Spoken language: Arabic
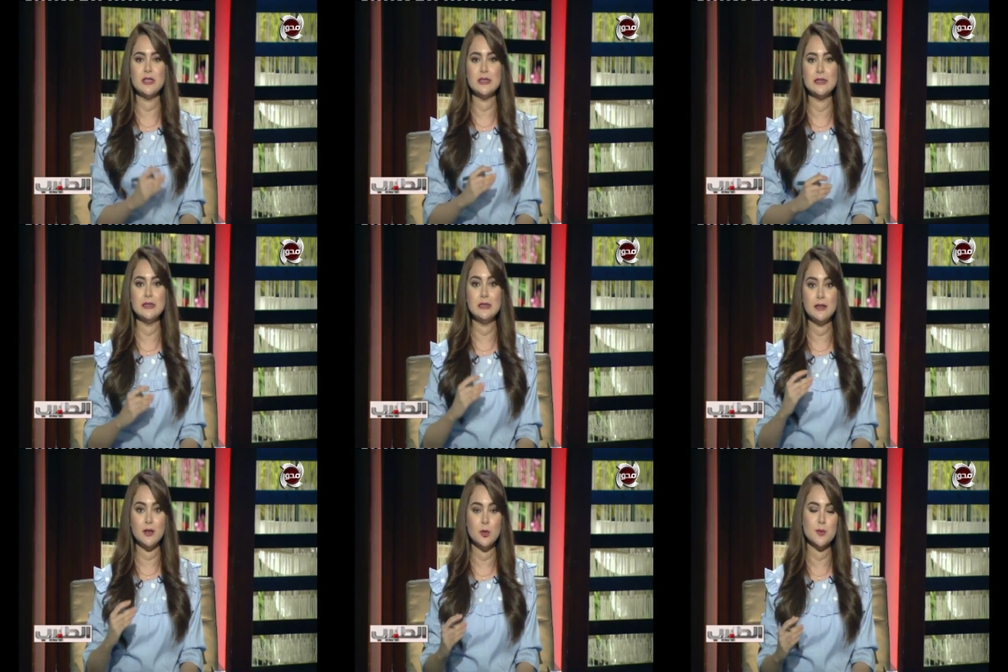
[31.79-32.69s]
كتير
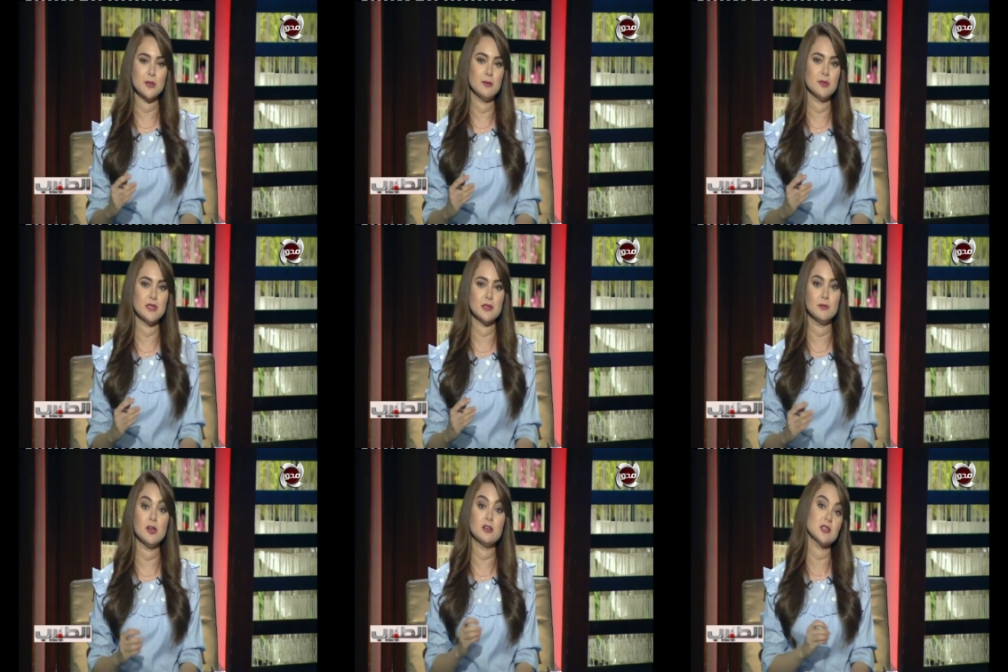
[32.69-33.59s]
قوي بسبب السمنه
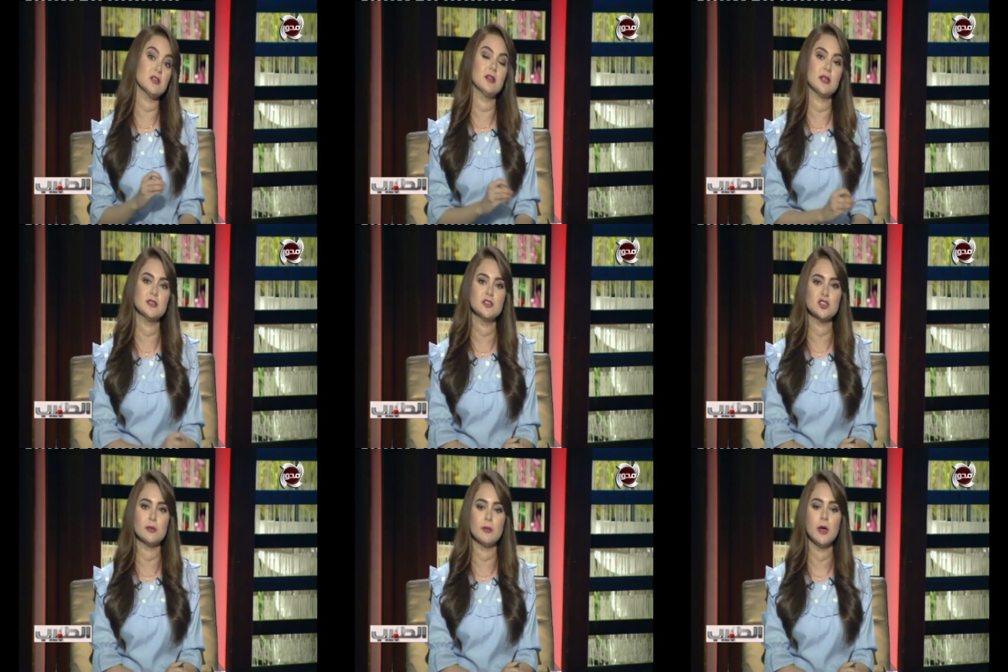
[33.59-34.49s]
خاصه عند الشباب